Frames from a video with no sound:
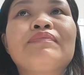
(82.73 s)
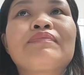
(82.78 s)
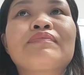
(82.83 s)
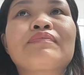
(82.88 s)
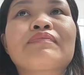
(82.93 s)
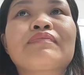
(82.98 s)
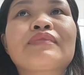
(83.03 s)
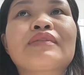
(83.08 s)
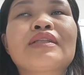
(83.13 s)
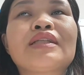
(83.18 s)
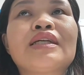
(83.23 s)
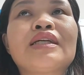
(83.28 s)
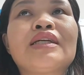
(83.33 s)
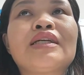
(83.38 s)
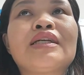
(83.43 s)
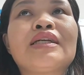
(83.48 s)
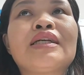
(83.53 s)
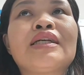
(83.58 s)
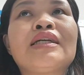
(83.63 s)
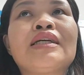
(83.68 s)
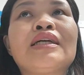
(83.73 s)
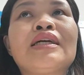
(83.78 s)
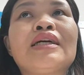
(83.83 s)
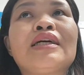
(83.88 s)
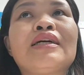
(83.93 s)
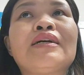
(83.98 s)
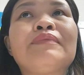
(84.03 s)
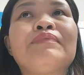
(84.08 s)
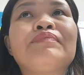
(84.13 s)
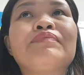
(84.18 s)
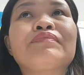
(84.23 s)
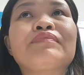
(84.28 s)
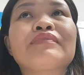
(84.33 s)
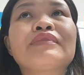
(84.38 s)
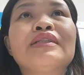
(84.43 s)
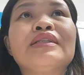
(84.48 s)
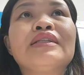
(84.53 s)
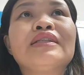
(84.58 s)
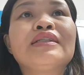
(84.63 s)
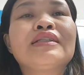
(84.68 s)
ừ, thời à,
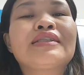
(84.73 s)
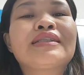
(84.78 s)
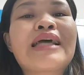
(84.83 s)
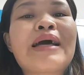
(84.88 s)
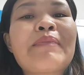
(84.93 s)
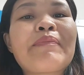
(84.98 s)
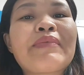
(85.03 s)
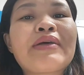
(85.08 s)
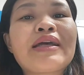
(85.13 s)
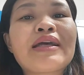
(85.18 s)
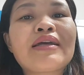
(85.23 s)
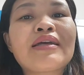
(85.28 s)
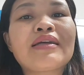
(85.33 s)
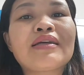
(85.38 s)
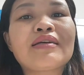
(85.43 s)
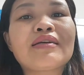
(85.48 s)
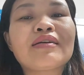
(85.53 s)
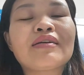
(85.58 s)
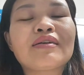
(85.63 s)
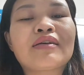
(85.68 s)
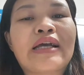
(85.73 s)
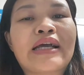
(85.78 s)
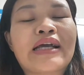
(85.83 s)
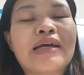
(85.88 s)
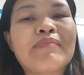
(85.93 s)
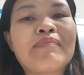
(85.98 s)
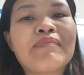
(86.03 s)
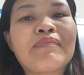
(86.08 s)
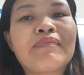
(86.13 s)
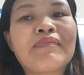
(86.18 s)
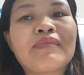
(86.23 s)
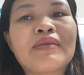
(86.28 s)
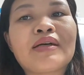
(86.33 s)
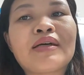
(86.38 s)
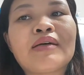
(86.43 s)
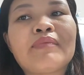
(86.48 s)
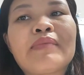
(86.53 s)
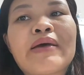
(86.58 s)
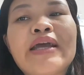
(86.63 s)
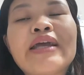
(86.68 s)
8x thời
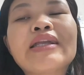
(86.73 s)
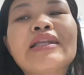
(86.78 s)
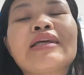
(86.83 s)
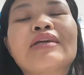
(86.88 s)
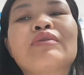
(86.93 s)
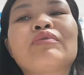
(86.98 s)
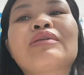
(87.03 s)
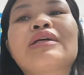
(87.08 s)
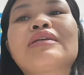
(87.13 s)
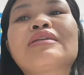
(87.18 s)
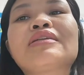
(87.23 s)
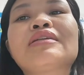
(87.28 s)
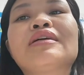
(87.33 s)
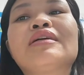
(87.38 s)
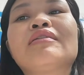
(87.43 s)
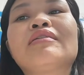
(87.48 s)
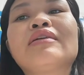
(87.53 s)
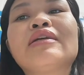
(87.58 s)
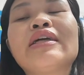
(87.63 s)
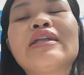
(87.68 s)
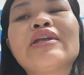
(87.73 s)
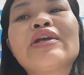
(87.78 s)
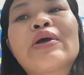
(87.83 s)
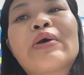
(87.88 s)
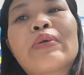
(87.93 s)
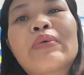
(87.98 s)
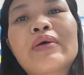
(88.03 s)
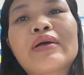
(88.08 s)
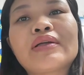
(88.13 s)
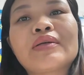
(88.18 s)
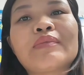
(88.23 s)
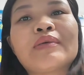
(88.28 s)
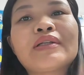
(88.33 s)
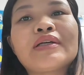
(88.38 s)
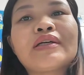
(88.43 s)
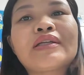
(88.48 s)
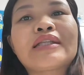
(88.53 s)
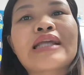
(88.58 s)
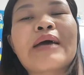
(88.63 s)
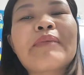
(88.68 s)
à, 7x thì chúng ta chưa có nói đến nhiều đúng không nhưng mà
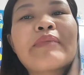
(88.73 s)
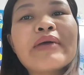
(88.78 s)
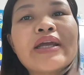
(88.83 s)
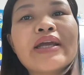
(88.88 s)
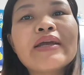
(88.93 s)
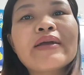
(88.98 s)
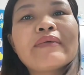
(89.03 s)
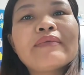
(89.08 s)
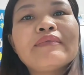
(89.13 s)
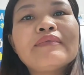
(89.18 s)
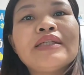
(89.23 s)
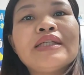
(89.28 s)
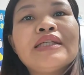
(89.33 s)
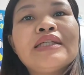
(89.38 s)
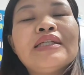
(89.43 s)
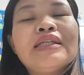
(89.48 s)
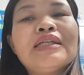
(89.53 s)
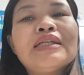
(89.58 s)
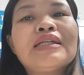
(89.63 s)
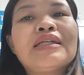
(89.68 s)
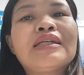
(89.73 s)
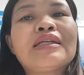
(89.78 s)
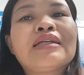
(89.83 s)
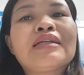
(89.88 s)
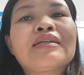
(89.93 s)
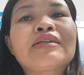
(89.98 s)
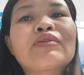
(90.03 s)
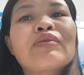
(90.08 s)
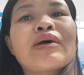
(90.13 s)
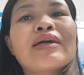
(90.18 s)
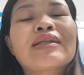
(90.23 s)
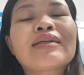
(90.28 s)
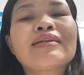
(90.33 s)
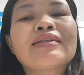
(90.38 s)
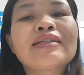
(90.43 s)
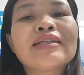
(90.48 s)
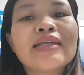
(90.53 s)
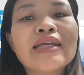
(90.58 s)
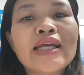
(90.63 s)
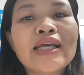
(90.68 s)
thời 8x à, qua tới
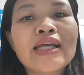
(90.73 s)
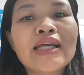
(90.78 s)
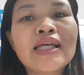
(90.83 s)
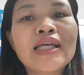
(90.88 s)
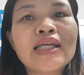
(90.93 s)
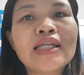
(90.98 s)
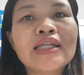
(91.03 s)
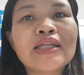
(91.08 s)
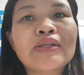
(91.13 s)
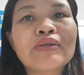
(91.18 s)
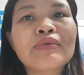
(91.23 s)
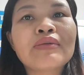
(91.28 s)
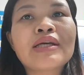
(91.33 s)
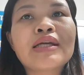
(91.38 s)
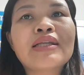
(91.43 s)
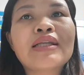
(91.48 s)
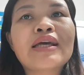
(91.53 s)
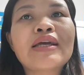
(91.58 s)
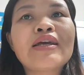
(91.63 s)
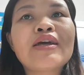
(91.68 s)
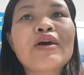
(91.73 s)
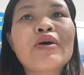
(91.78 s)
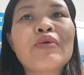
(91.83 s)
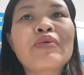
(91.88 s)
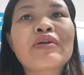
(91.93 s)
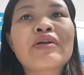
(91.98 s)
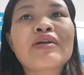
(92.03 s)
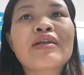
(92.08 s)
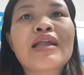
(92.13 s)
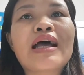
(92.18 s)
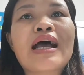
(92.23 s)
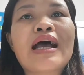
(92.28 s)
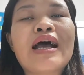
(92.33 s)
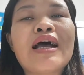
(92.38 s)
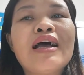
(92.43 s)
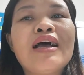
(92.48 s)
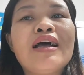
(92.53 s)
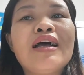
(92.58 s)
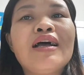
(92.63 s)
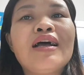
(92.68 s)
chữ X thì chúng ta thấy hầu như là
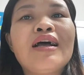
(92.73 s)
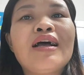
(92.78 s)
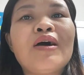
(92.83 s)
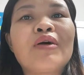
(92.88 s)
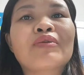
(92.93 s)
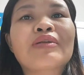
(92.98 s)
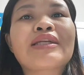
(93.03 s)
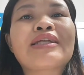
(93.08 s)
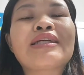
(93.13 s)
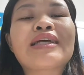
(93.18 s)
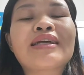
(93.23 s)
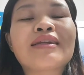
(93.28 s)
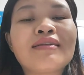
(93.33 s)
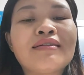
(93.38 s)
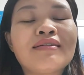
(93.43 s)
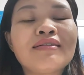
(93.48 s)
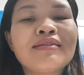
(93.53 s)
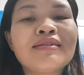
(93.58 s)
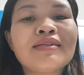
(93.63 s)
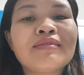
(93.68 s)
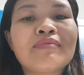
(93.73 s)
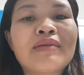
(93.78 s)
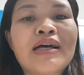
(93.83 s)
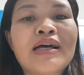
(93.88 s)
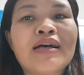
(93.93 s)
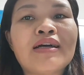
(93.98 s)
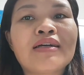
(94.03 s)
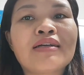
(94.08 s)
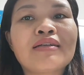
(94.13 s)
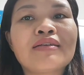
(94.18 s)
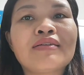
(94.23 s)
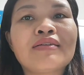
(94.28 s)
học tiếng Anh đó nhưng mà